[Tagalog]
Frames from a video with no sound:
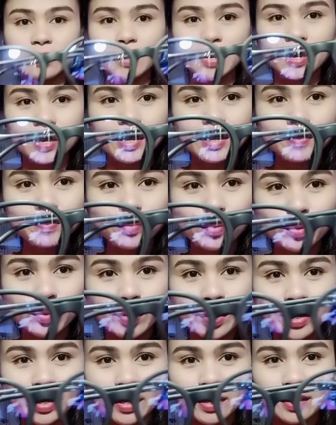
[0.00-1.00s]
Ayan po,
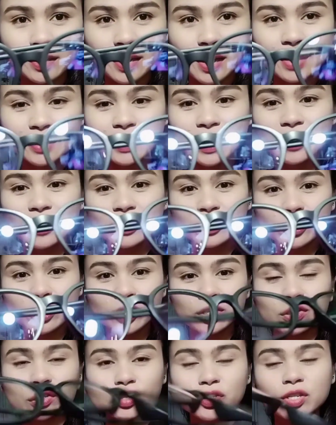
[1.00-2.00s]
ayan.
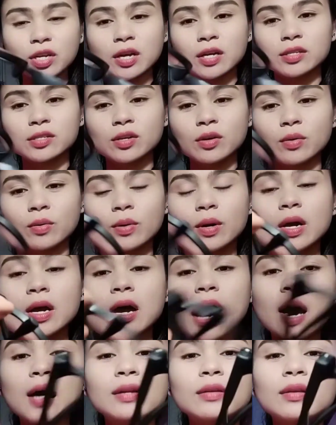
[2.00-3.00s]
Anti-radiation siya. So,
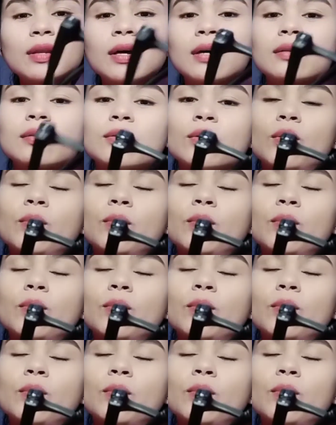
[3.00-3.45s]
ano lang to,